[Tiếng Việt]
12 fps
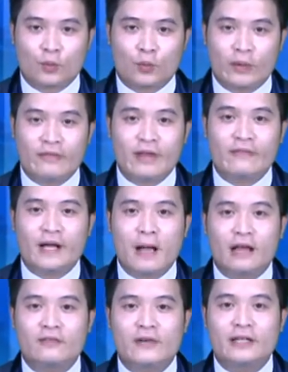Quý vị và các
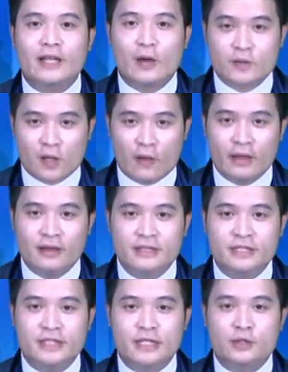bạn vừa theo dõi
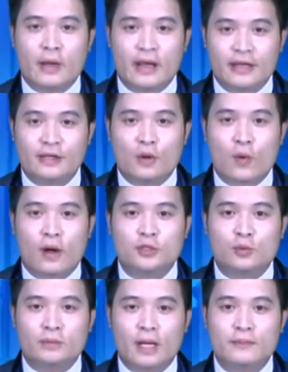chương trình truyền hình của
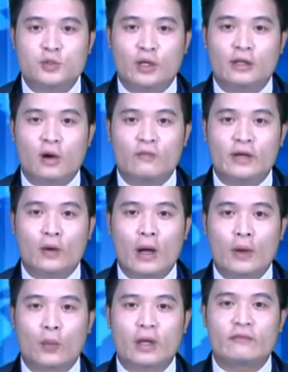Trung tâm Truyền thông Văn
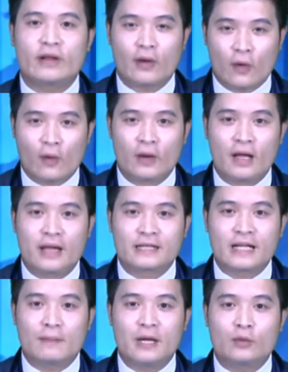hóa huyện Vân Hồ.
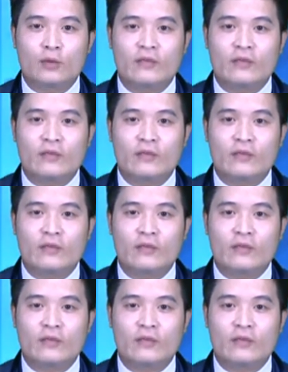Cảm ơn quý